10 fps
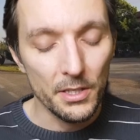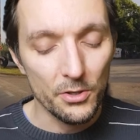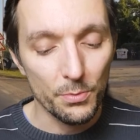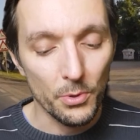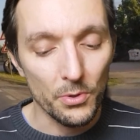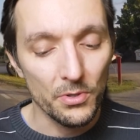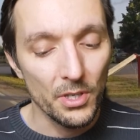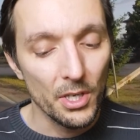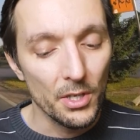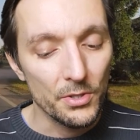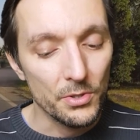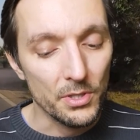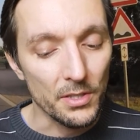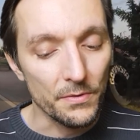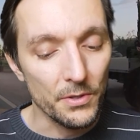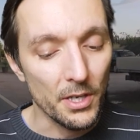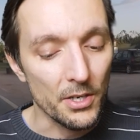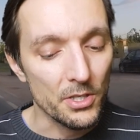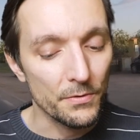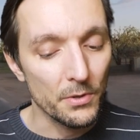entsprochen, sodass von der
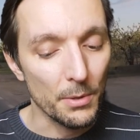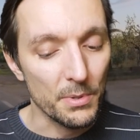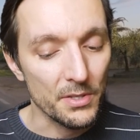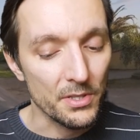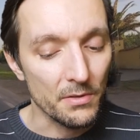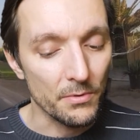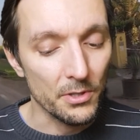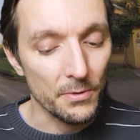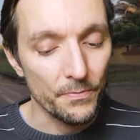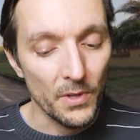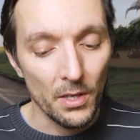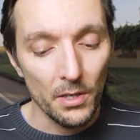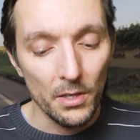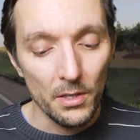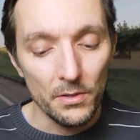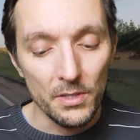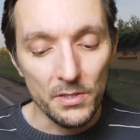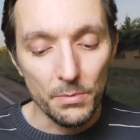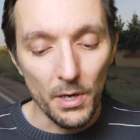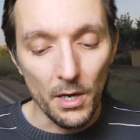Anschaffung abgesehen wurde.
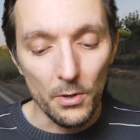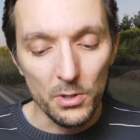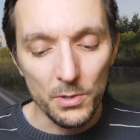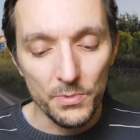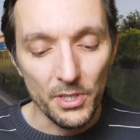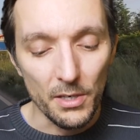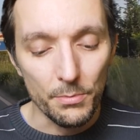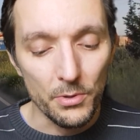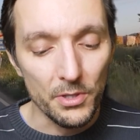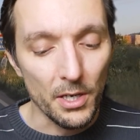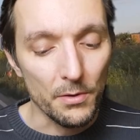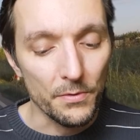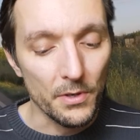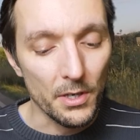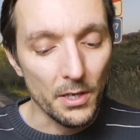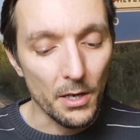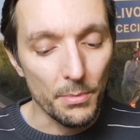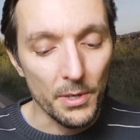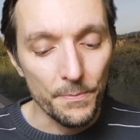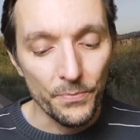Dies war auch zum Zeitpunkt der
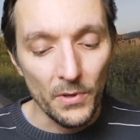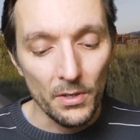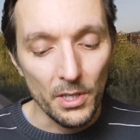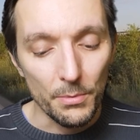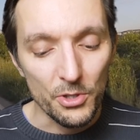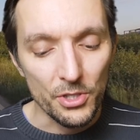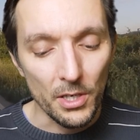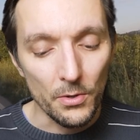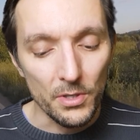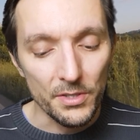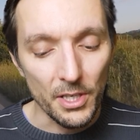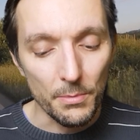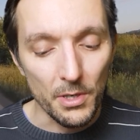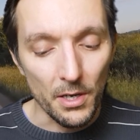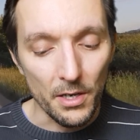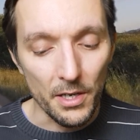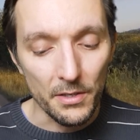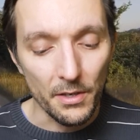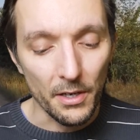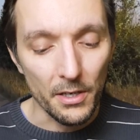Aufgabe der Bestellung des MDA
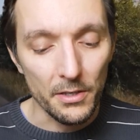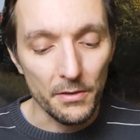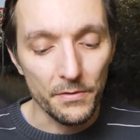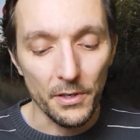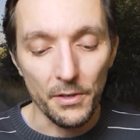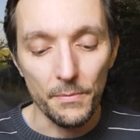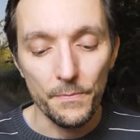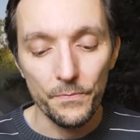Herrn Träger der Fall